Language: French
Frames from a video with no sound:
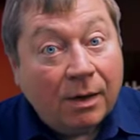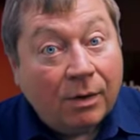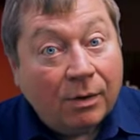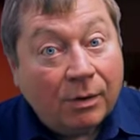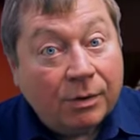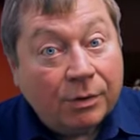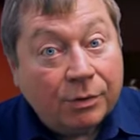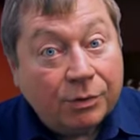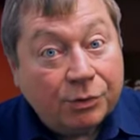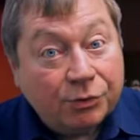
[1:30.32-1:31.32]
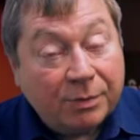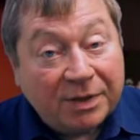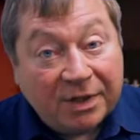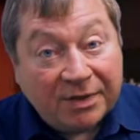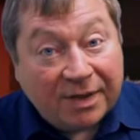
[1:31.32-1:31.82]
je
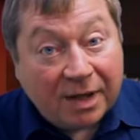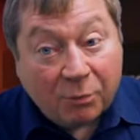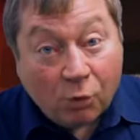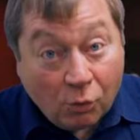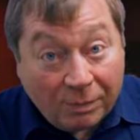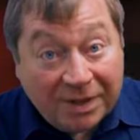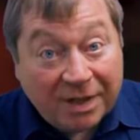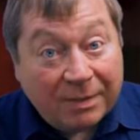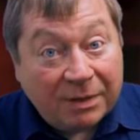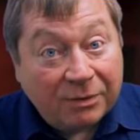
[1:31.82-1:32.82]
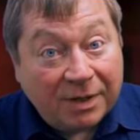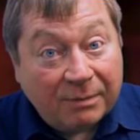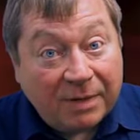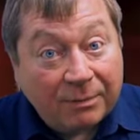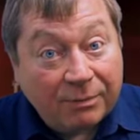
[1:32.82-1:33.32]
m'adresse également aux compagnies amateurs
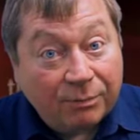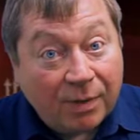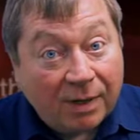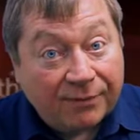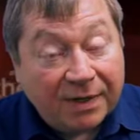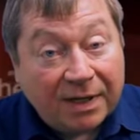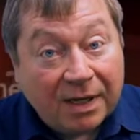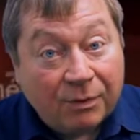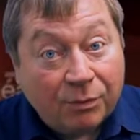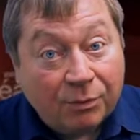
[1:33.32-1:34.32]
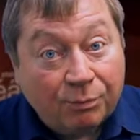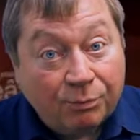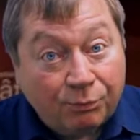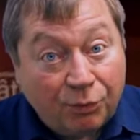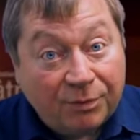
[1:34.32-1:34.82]
elles-mêmes, afin qu'elles
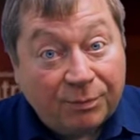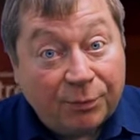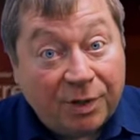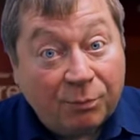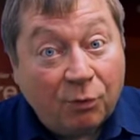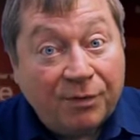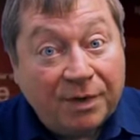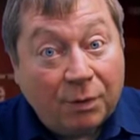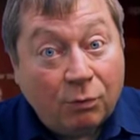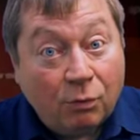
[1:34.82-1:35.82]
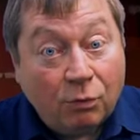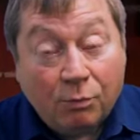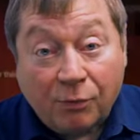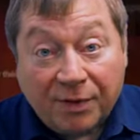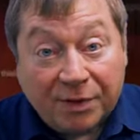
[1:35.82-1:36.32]
puissent venir profiter du lieu
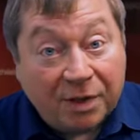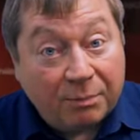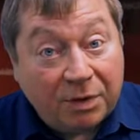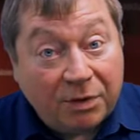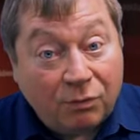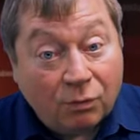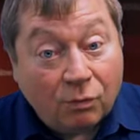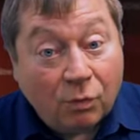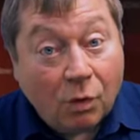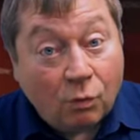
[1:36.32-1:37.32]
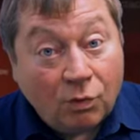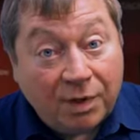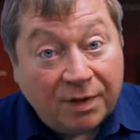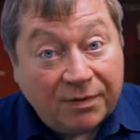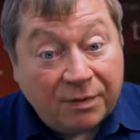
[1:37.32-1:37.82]
pour faire des répétitions ou
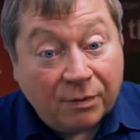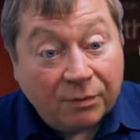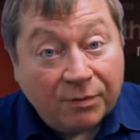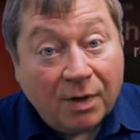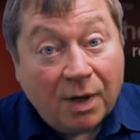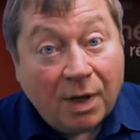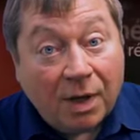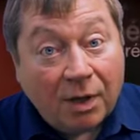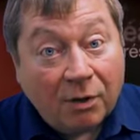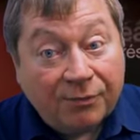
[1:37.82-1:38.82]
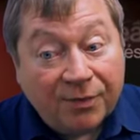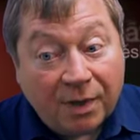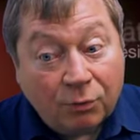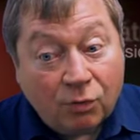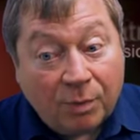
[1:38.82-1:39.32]
des résidences. Et
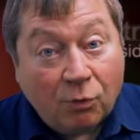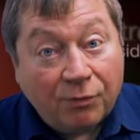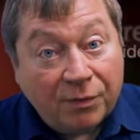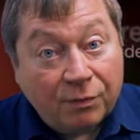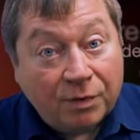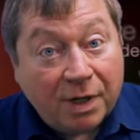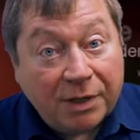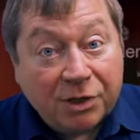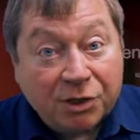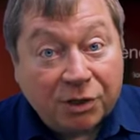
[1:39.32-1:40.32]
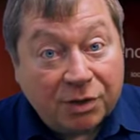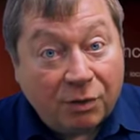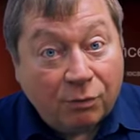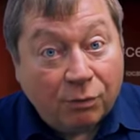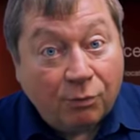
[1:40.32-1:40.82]
enfin, à tous les professionnels qui cherchent
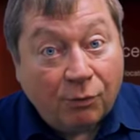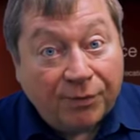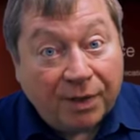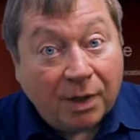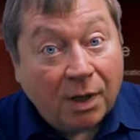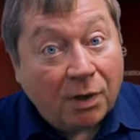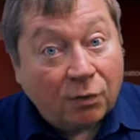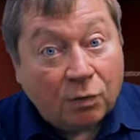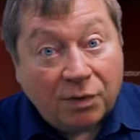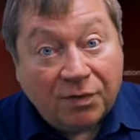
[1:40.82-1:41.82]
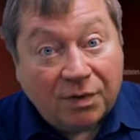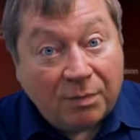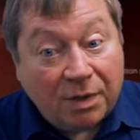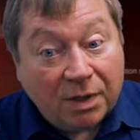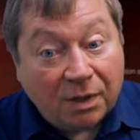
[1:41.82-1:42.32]
des lieux pour faire soit des
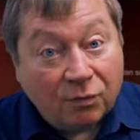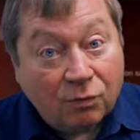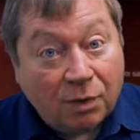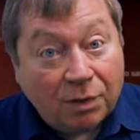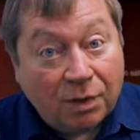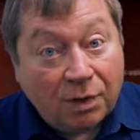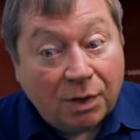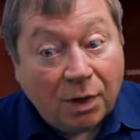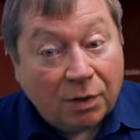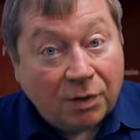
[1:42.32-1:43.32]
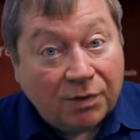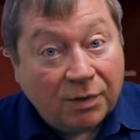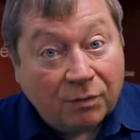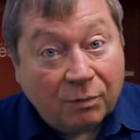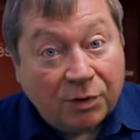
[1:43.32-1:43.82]
séminaires, soit des,
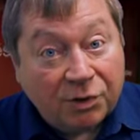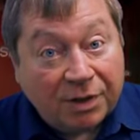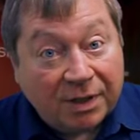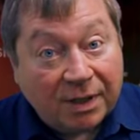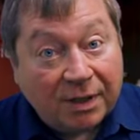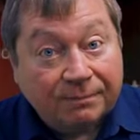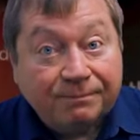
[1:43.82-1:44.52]
assemblées générales.